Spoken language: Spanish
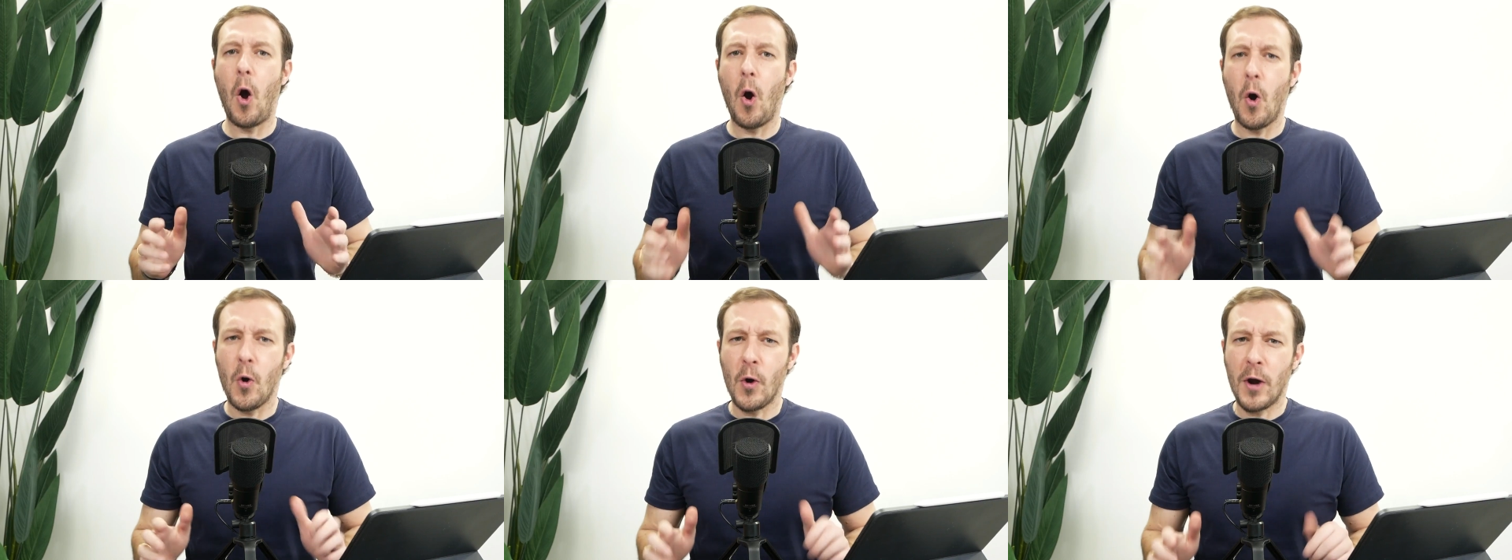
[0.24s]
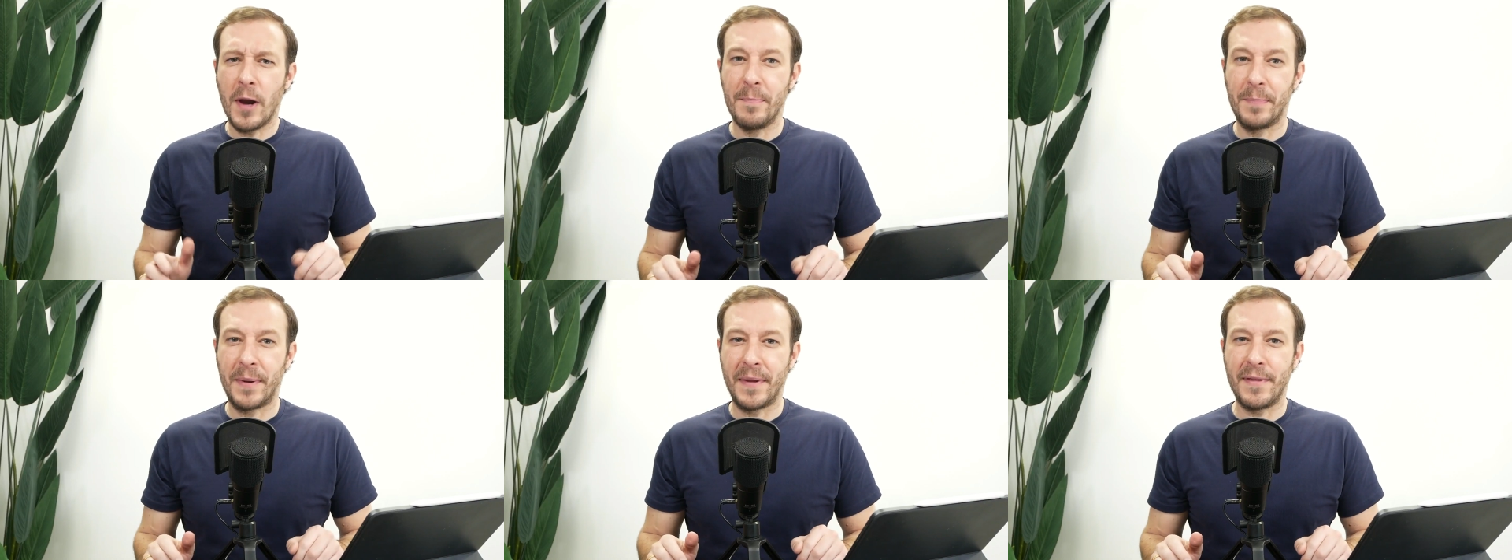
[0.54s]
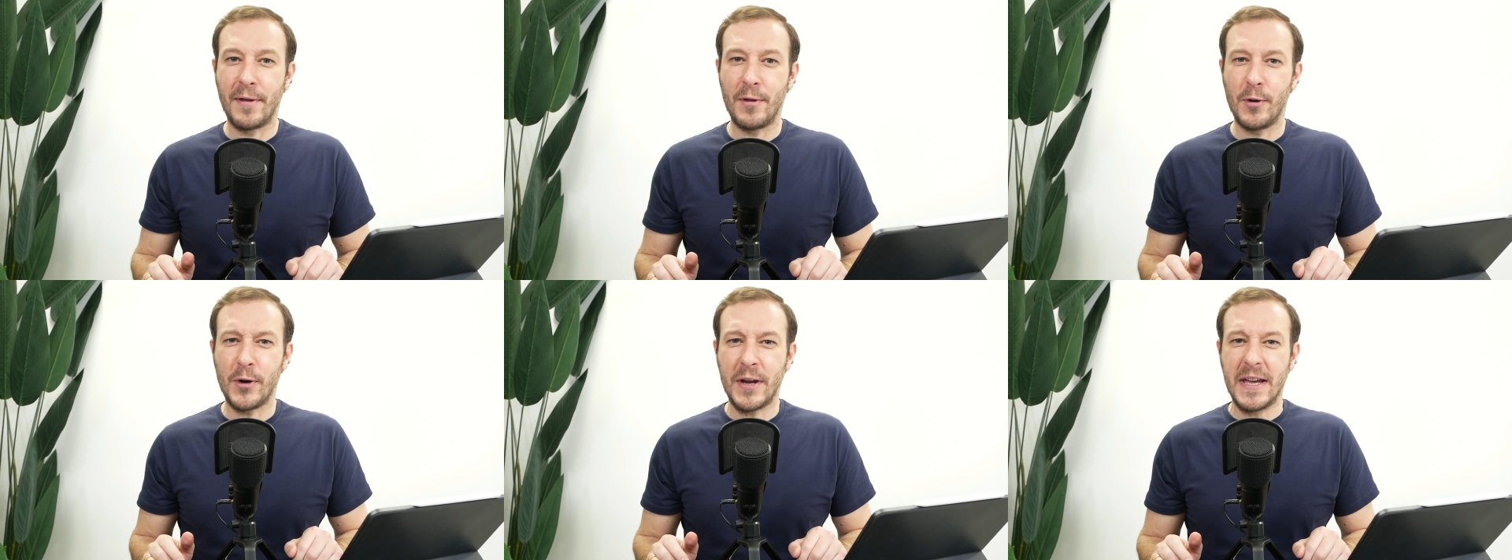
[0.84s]
Hola
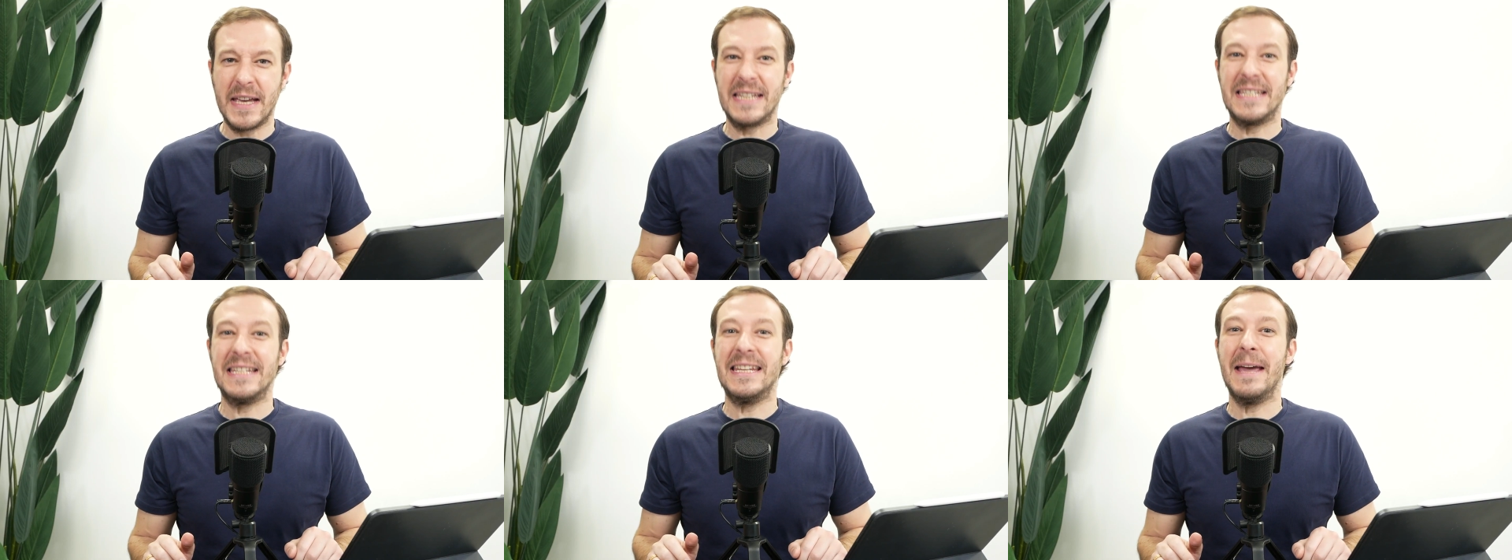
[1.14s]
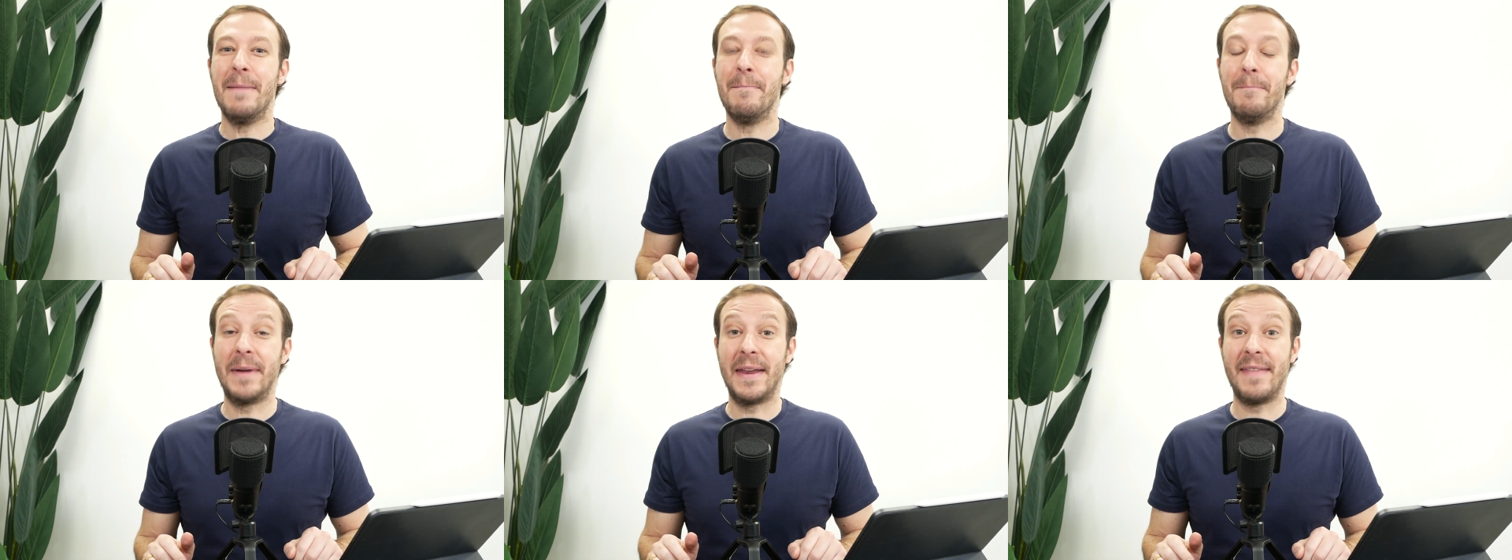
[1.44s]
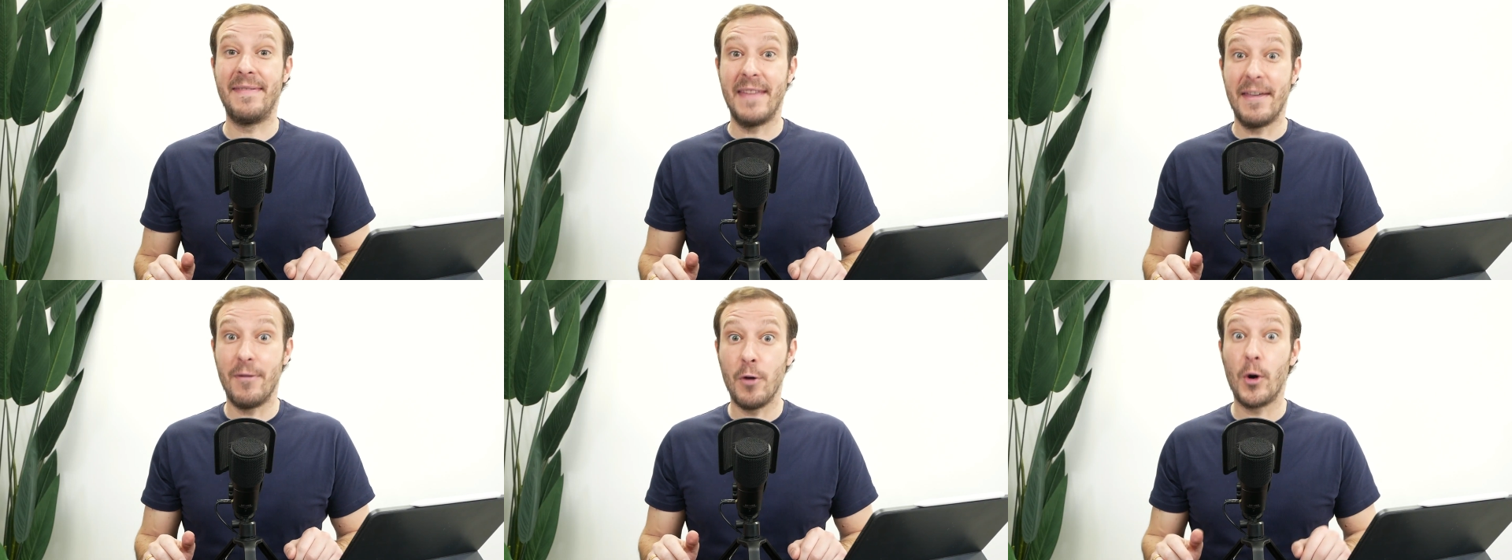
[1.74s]
emprendedores y
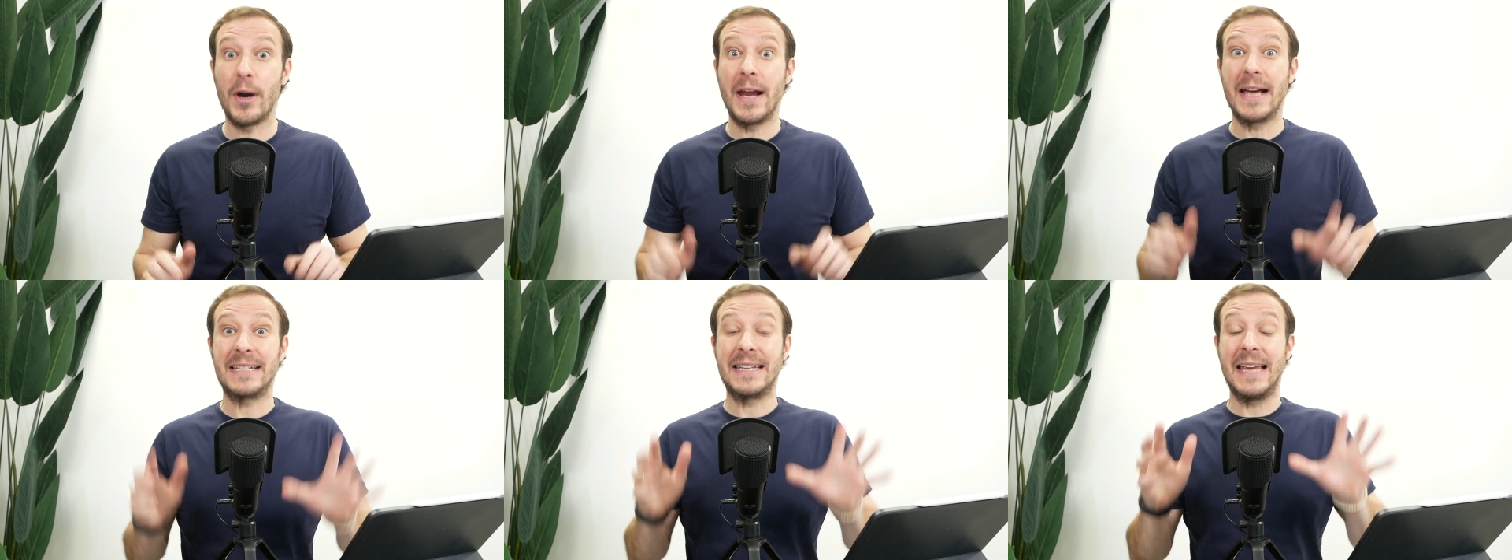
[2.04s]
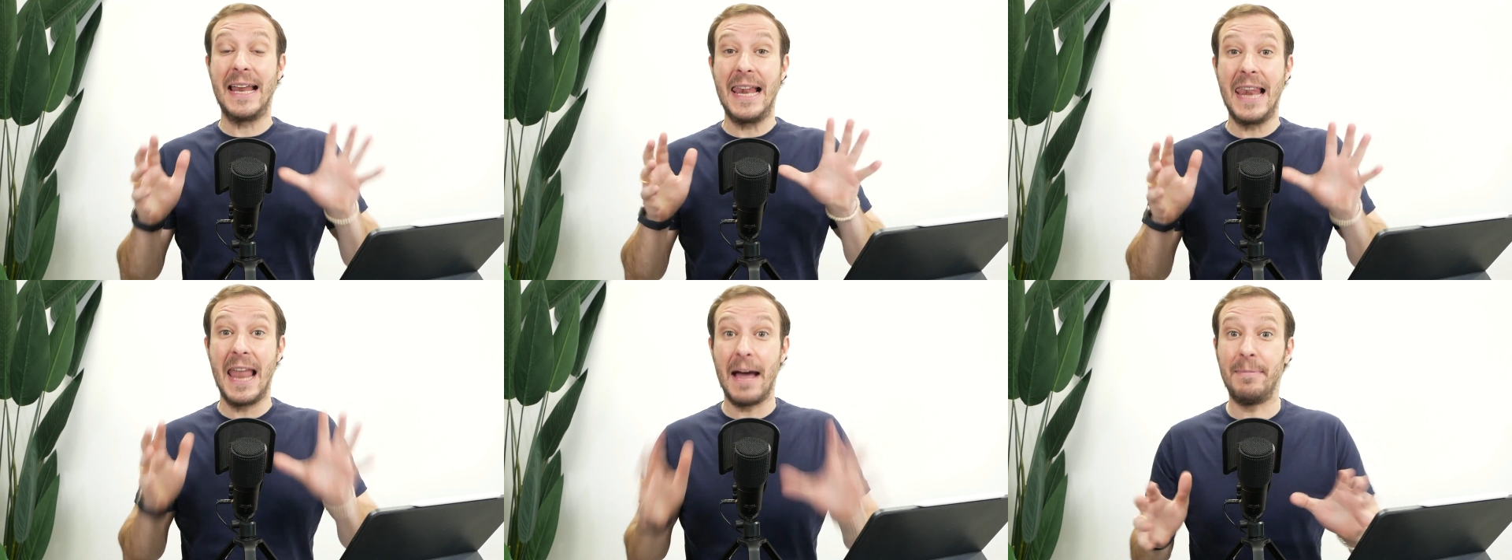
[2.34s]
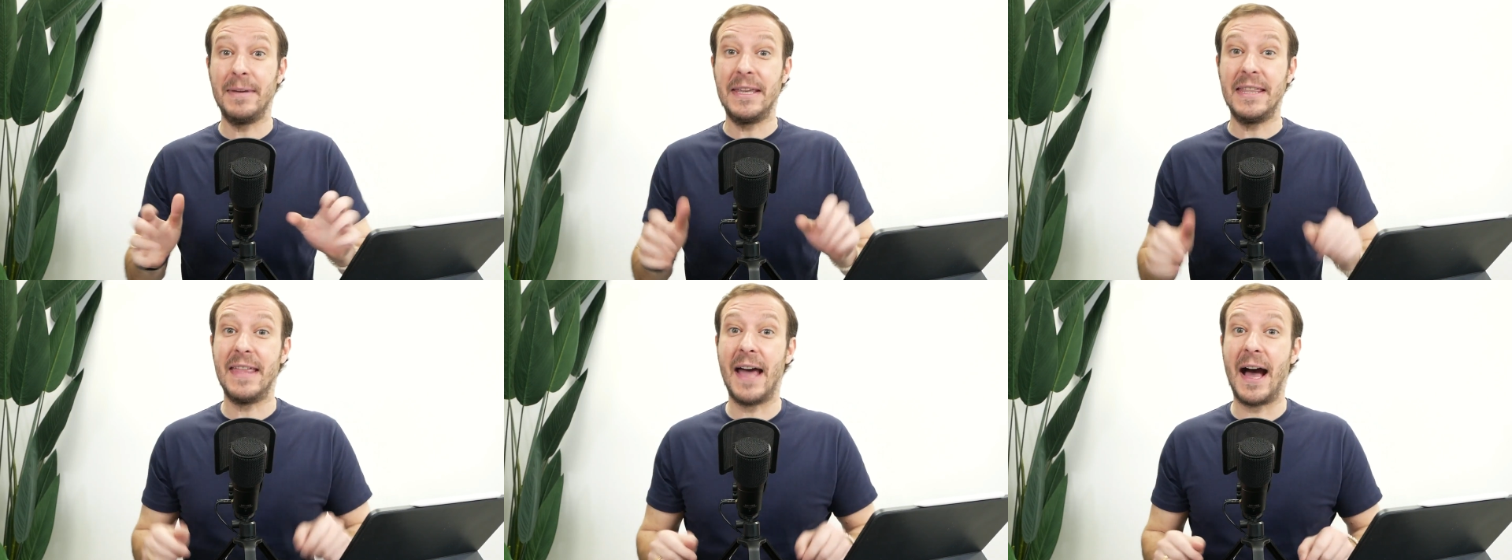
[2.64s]
emprendedoras en la
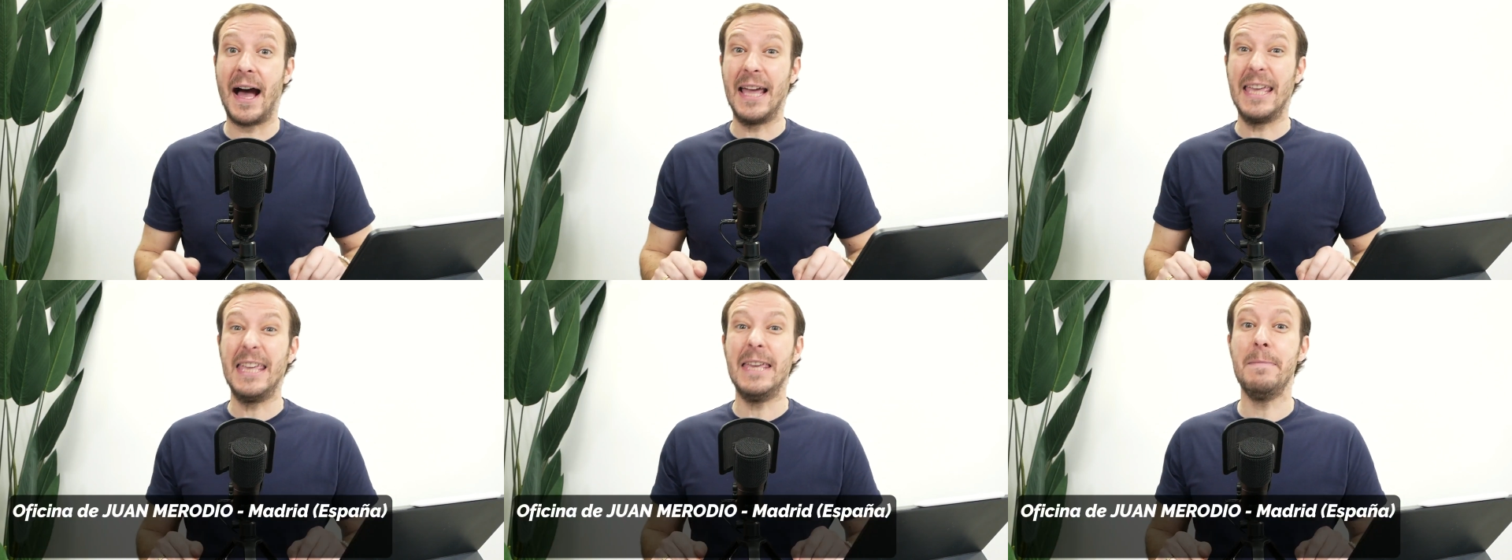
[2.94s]
vida